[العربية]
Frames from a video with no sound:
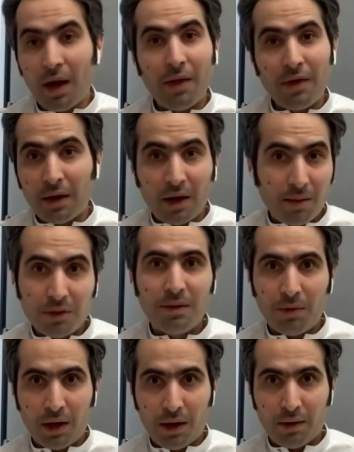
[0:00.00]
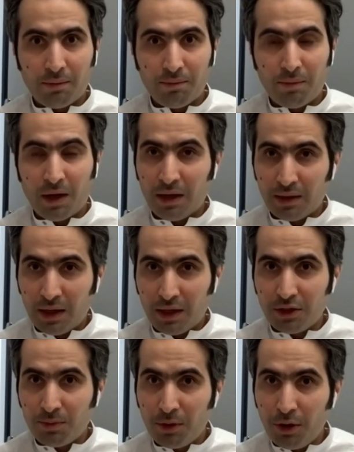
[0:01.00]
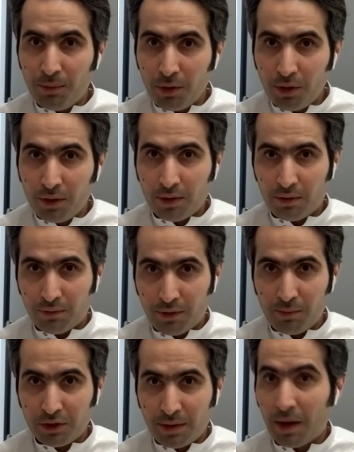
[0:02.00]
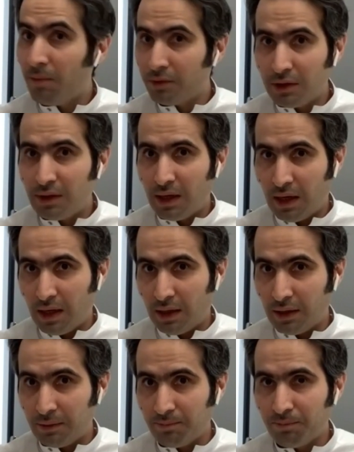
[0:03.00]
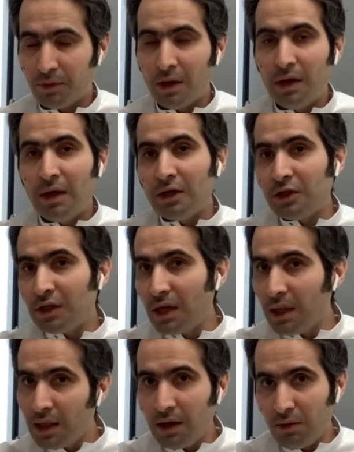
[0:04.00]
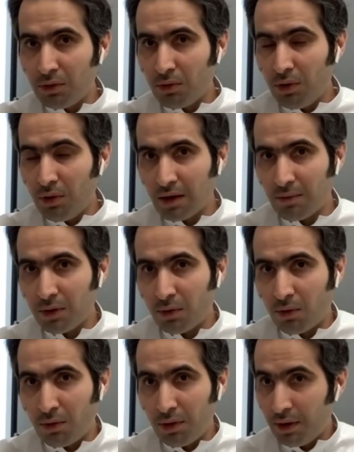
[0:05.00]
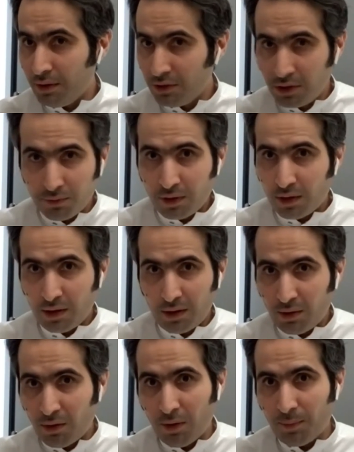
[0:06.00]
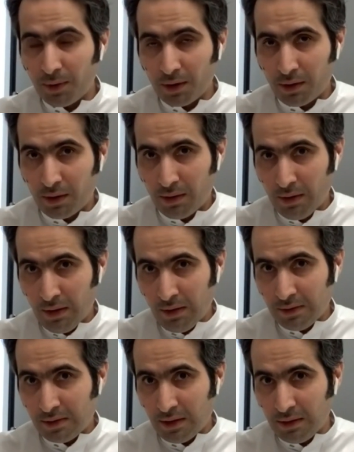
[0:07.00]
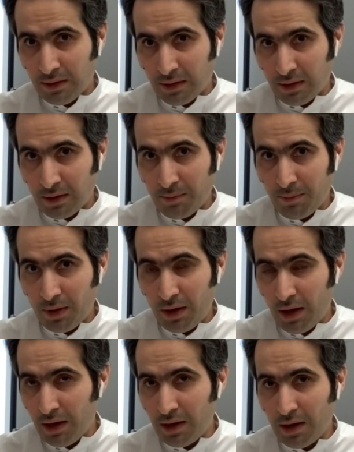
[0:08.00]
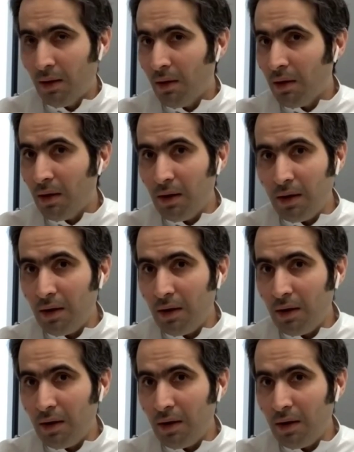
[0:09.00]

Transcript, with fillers: هذه ارقام جدا مريحه معناته حجم الاميونيتي في المجتمع جدا عالي الشيء الثاني لو تروح لاسعار البترول يعني شفت تقرير اوبك صدر من ايام